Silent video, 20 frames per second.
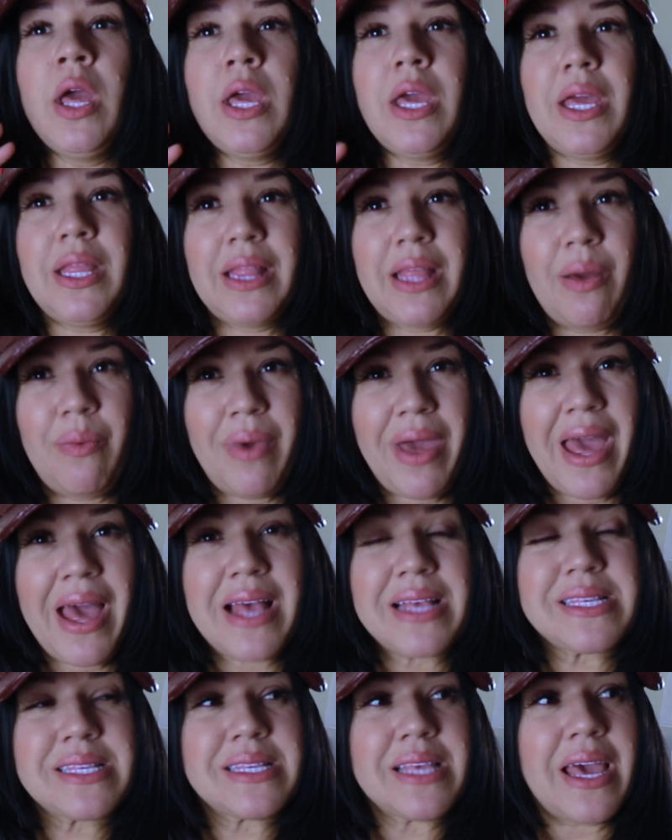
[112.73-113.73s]
y te
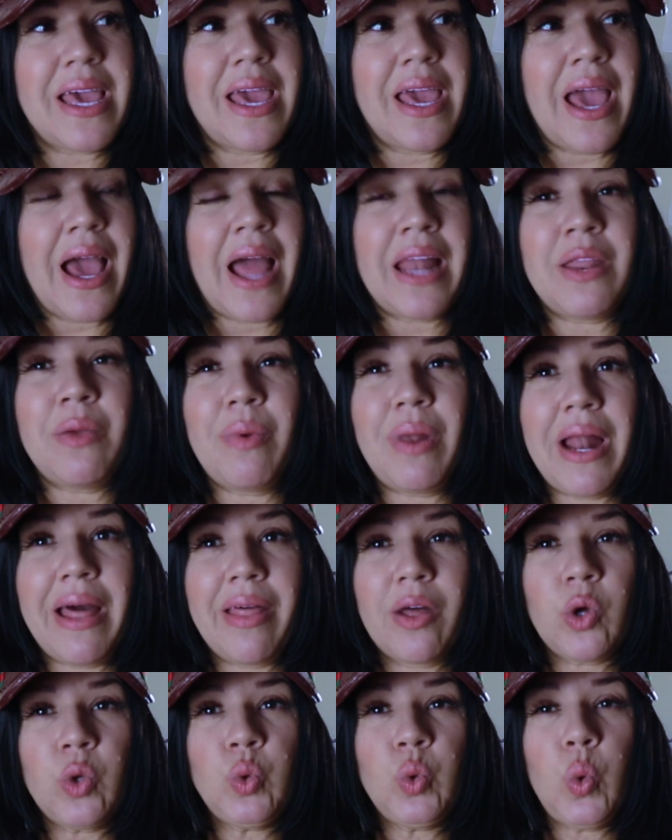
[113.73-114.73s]
veas eh,
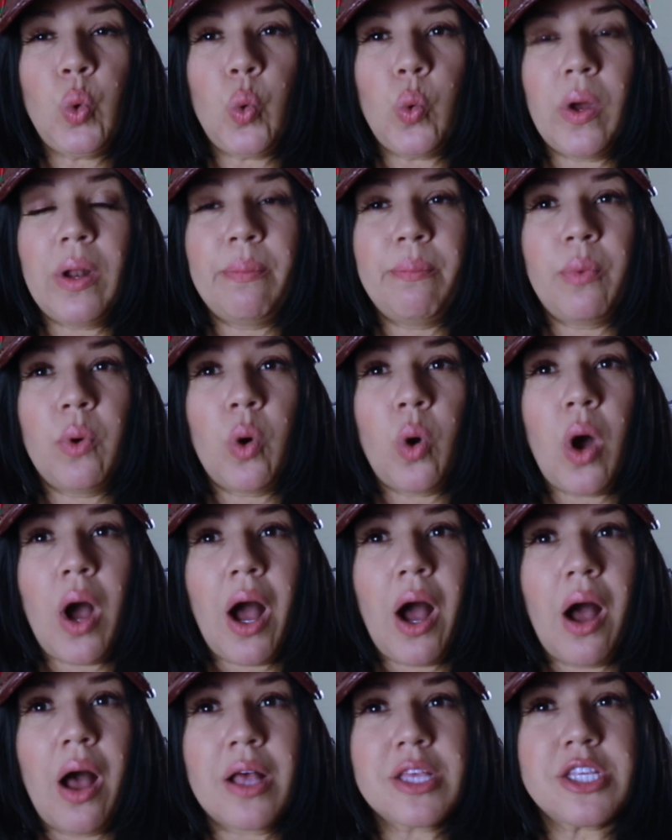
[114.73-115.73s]
anivelada con tu cuerpo,
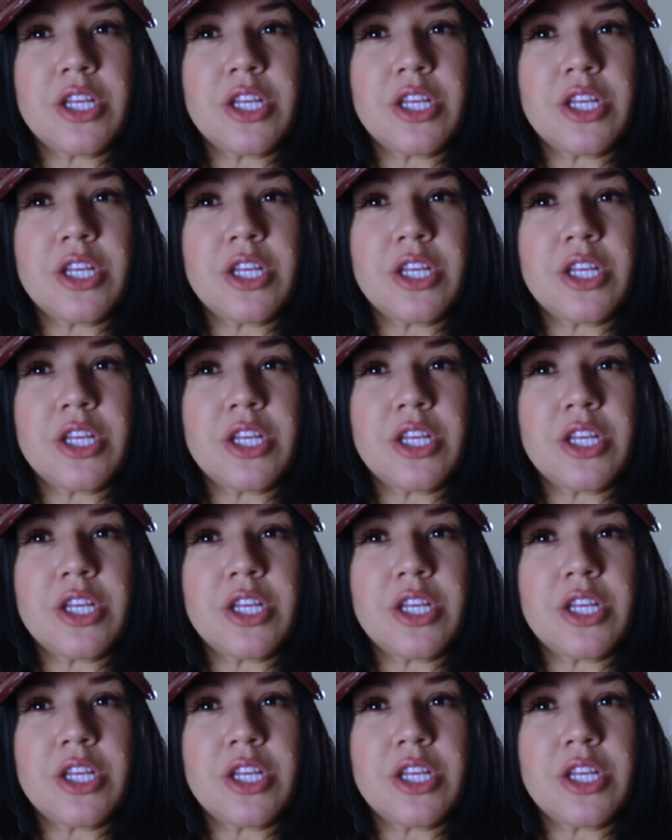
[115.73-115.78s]
ah,